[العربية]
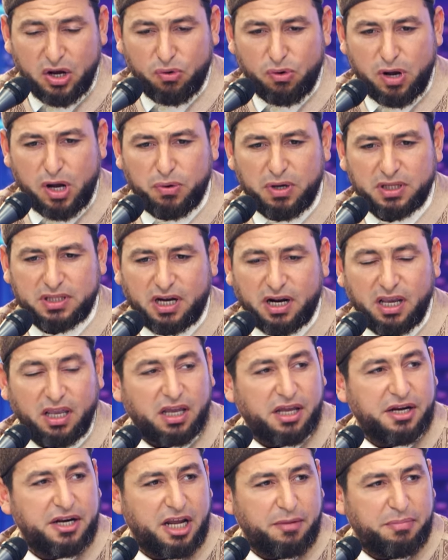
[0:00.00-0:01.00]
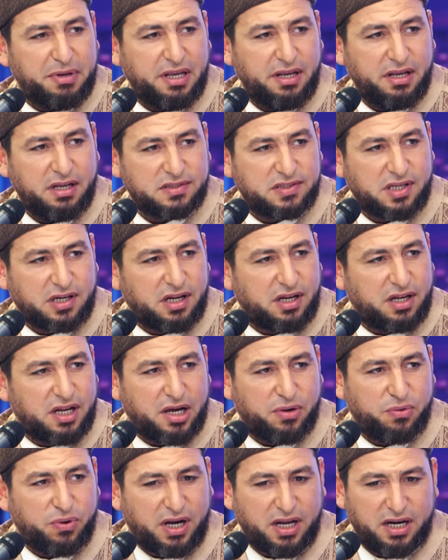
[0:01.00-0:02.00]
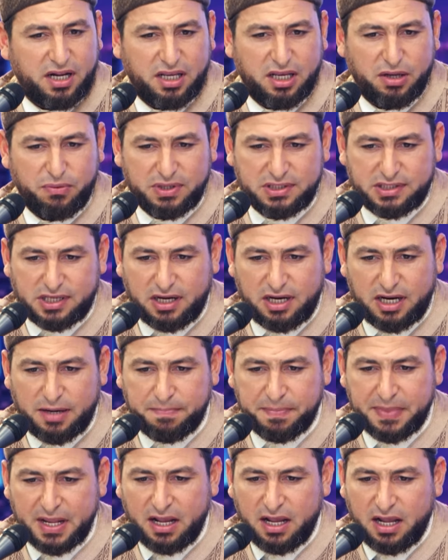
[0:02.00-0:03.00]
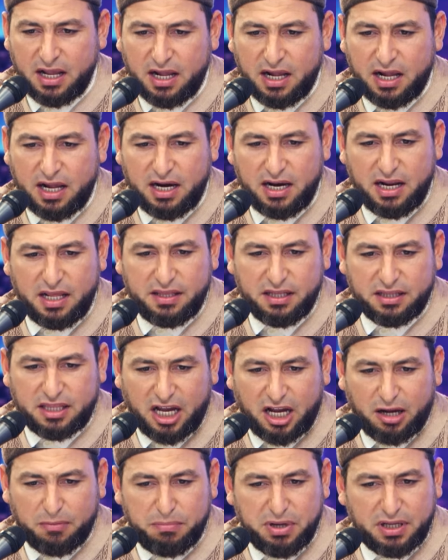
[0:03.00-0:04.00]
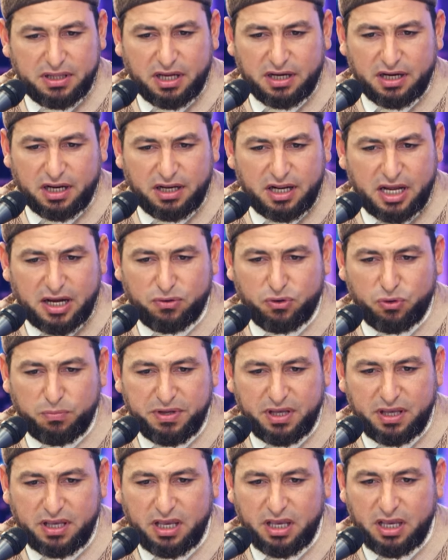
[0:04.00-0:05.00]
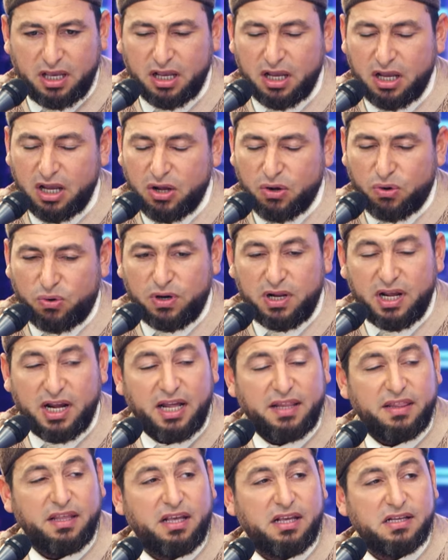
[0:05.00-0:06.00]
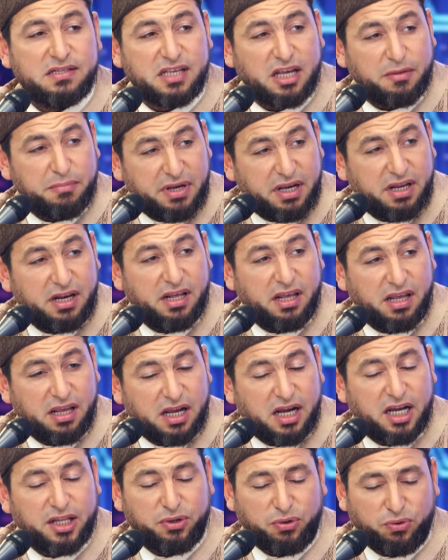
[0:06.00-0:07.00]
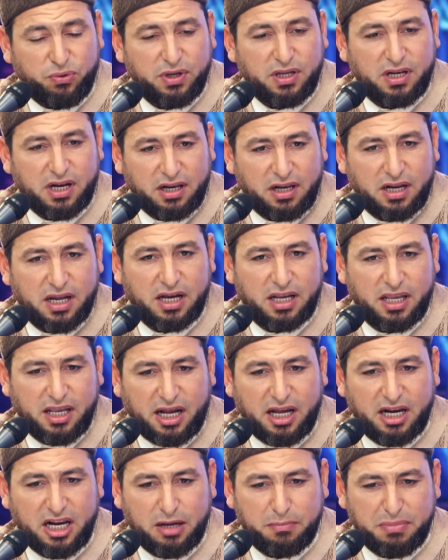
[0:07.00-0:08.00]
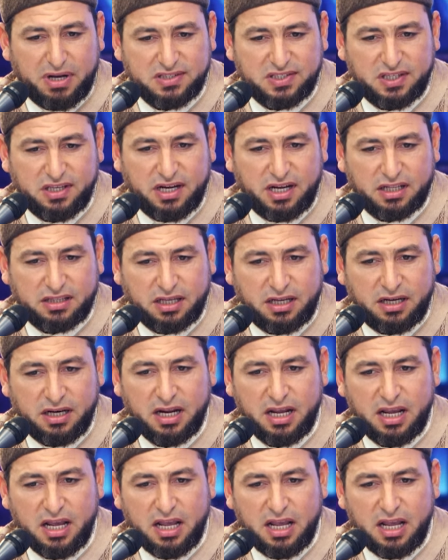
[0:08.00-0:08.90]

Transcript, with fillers: وهو طريق النبي صلى الله عليه وسلم الذي تعبدنا الله به قل هذه سبيلي أدعو إلى الله على بصيرة